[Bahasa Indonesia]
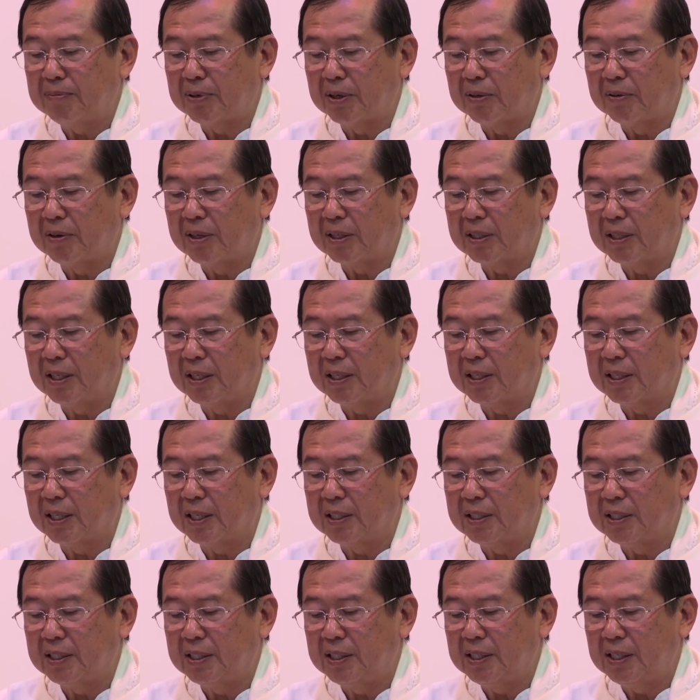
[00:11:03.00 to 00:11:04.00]
bahwa kita
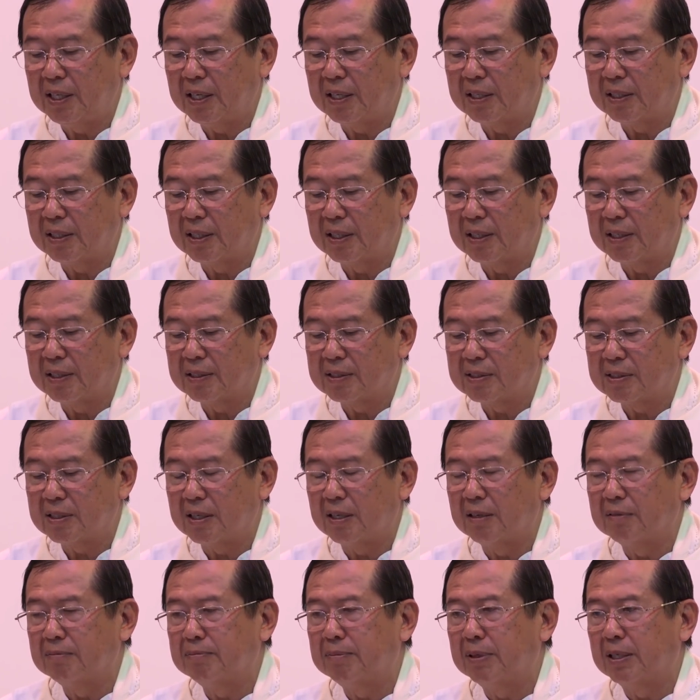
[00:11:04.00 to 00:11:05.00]
ini adalah
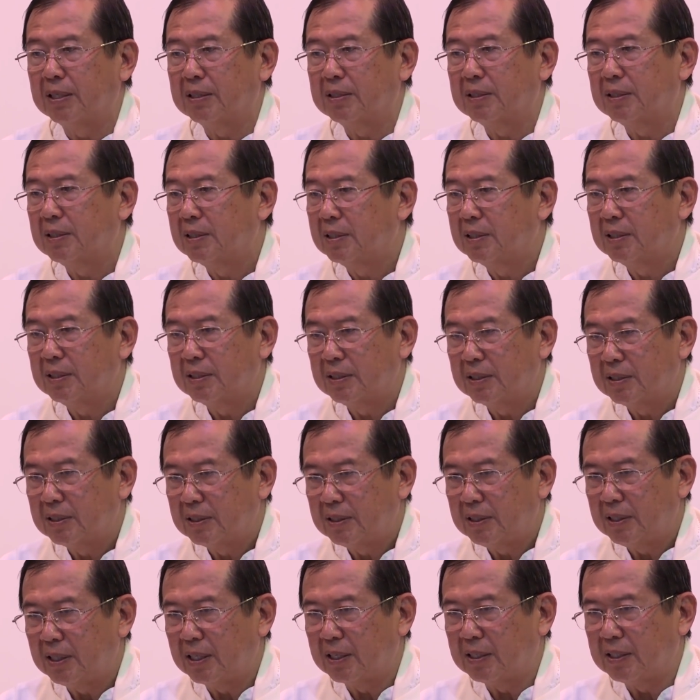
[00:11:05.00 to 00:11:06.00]
sahabat
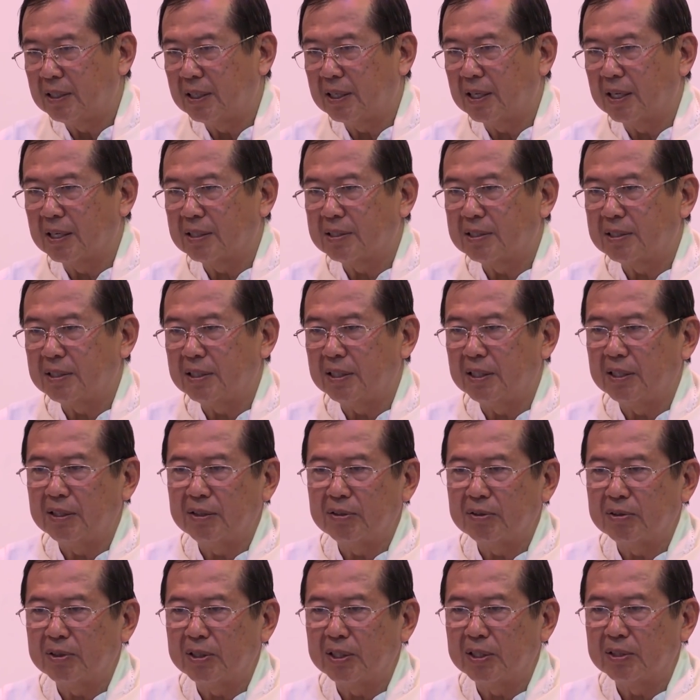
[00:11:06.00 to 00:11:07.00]
yang dikasih
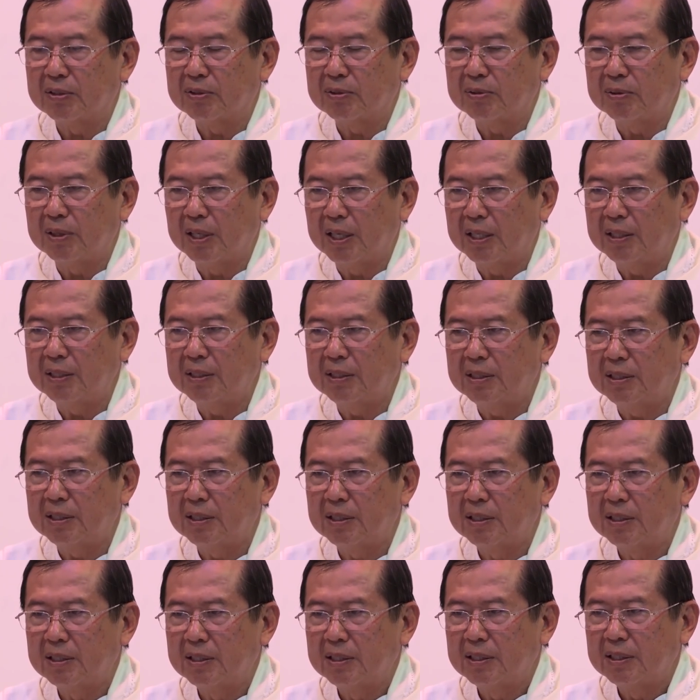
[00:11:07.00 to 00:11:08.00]
oleh Tuhan
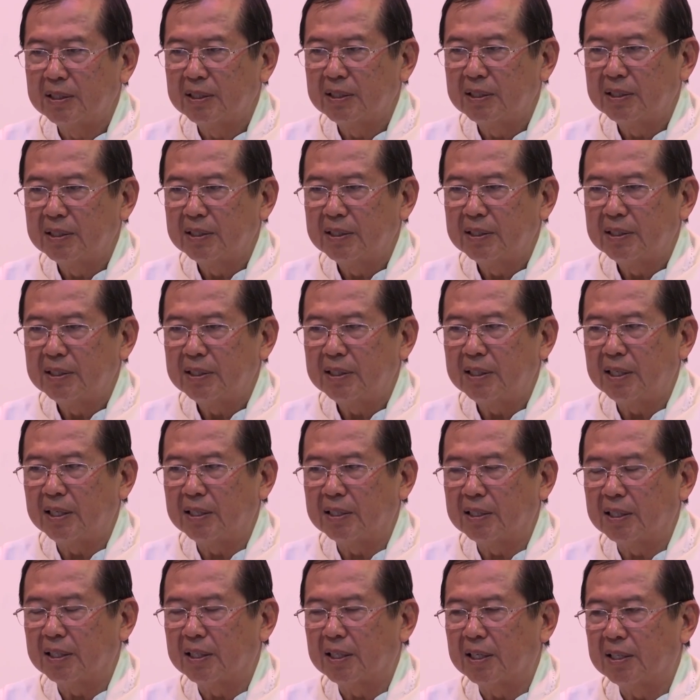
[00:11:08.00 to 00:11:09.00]

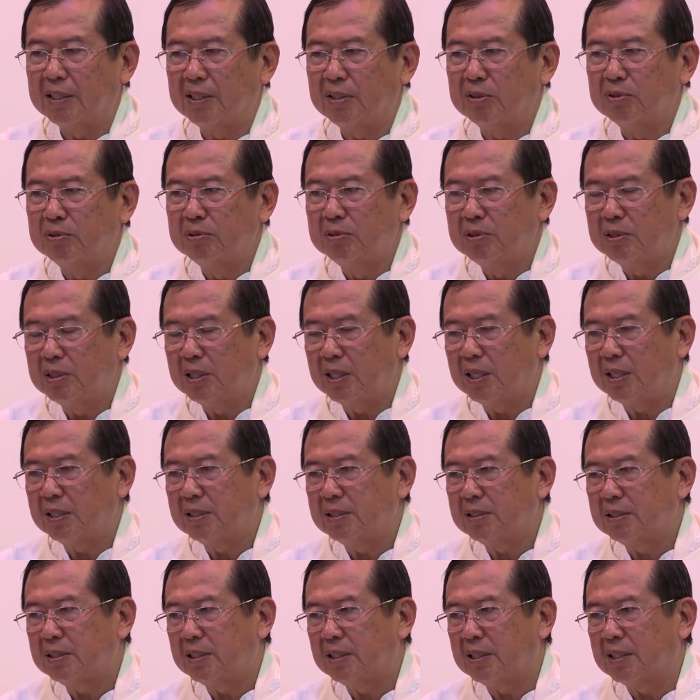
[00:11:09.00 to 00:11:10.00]
dan kita
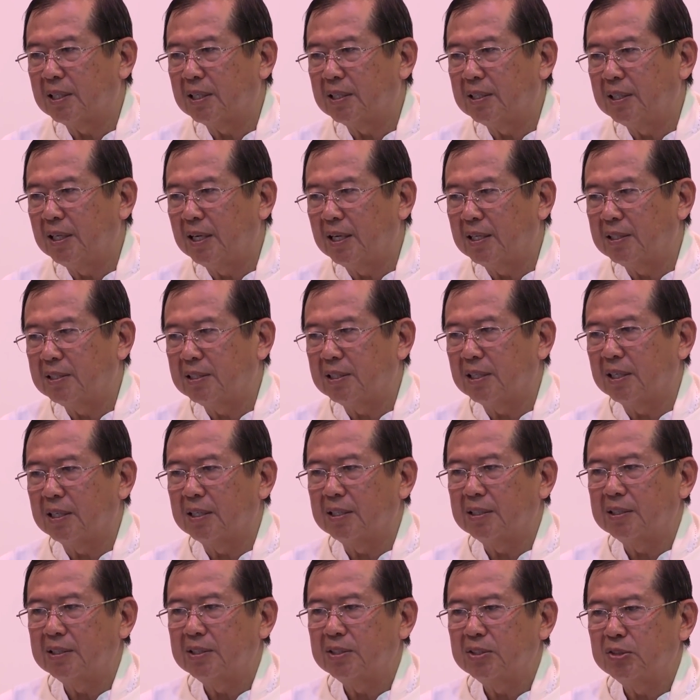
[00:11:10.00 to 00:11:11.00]
diundang, kita
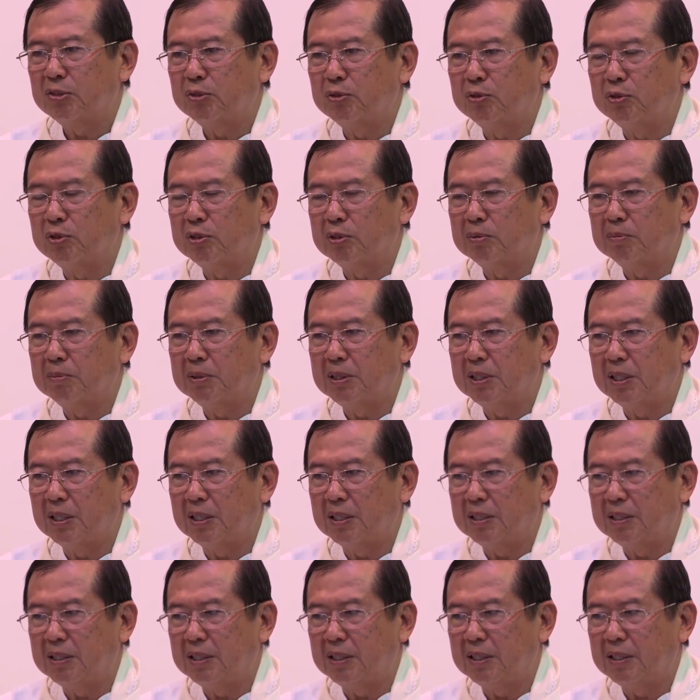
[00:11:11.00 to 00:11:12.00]
diajak untuk
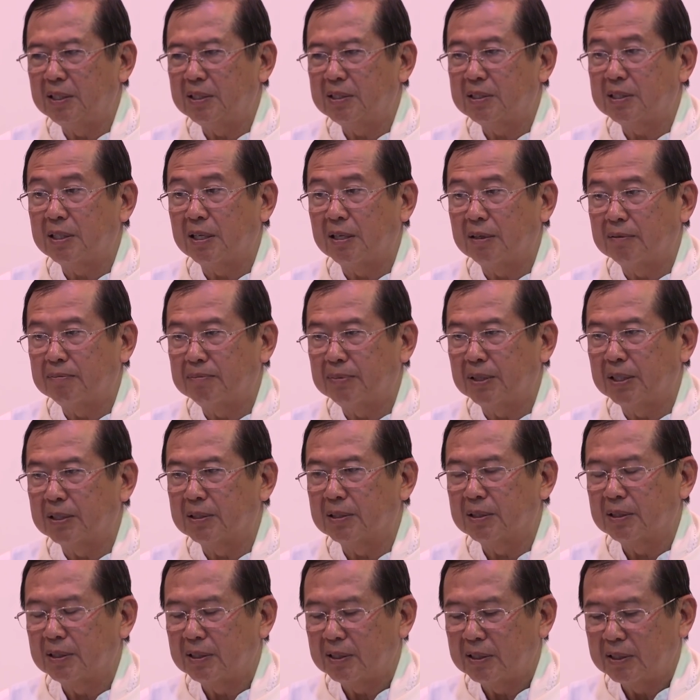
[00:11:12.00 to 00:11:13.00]
menjadi sahabat
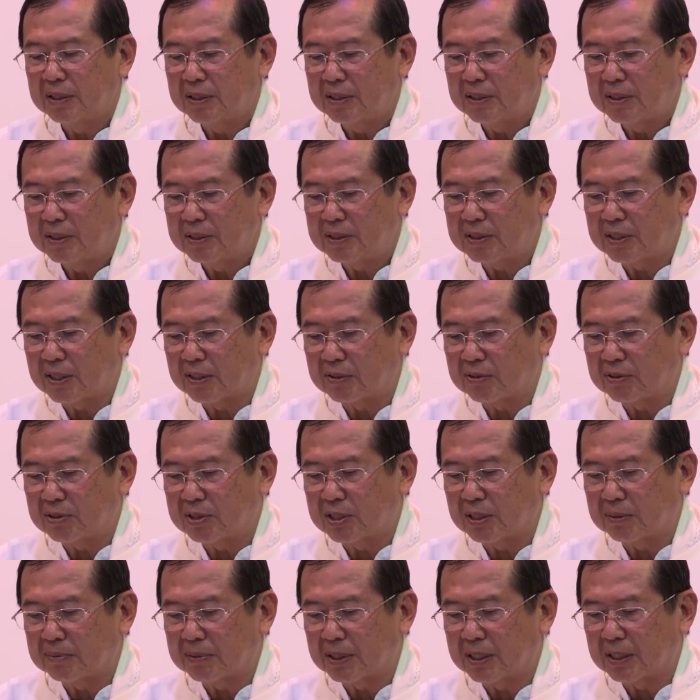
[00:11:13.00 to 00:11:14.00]
satu
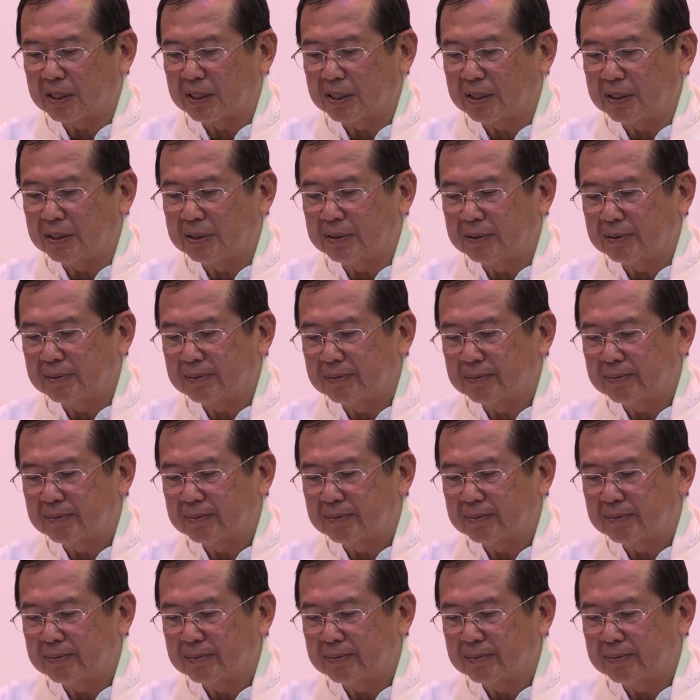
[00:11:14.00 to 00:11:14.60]
sama lain.